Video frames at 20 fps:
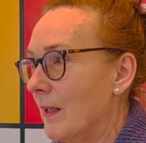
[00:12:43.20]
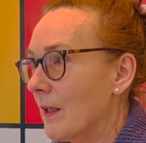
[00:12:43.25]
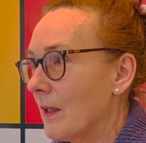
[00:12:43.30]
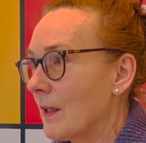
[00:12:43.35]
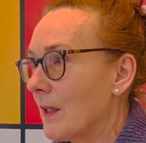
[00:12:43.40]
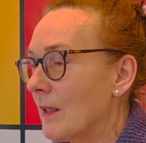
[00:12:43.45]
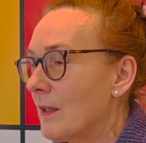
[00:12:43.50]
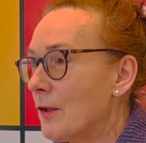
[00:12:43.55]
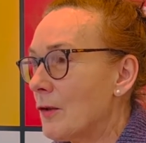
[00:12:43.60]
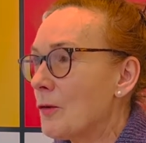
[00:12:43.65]

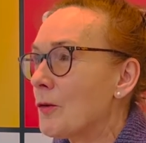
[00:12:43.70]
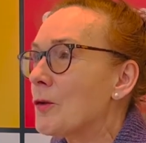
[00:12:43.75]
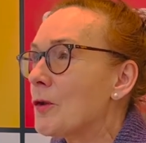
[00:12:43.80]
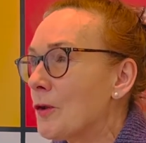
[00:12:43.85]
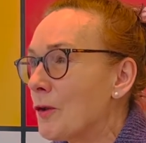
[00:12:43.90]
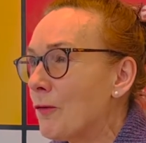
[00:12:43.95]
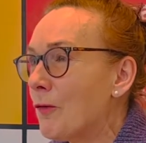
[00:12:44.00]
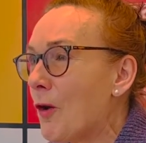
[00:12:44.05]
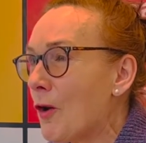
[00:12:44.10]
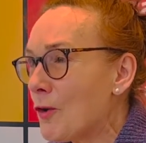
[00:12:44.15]
Kiedy już
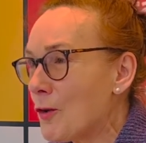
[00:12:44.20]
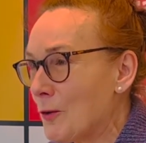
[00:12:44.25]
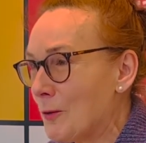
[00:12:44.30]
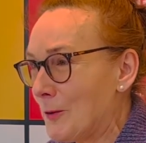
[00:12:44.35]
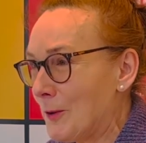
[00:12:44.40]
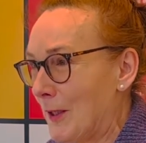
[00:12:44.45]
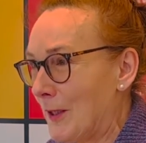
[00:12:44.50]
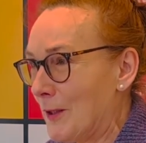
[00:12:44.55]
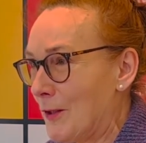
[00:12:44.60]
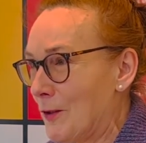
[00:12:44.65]
stworzył
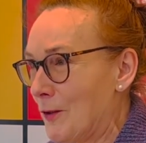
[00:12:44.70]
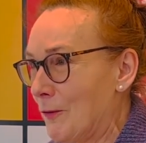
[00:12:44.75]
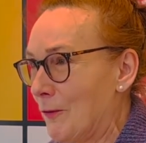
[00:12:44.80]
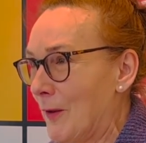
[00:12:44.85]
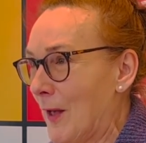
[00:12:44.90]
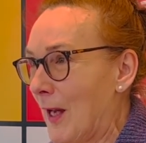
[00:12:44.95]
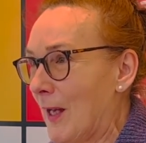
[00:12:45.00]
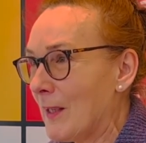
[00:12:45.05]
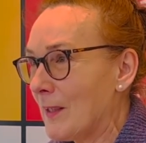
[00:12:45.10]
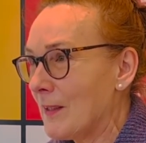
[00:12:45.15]
ten
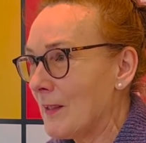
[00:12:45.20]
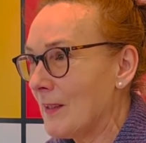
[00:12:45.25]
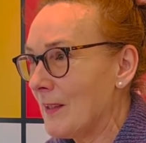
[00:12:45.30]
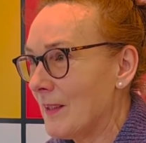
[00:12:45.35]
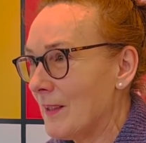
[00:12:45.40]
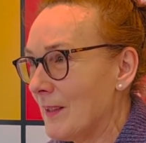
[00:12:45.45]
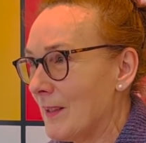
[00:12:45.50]
świat,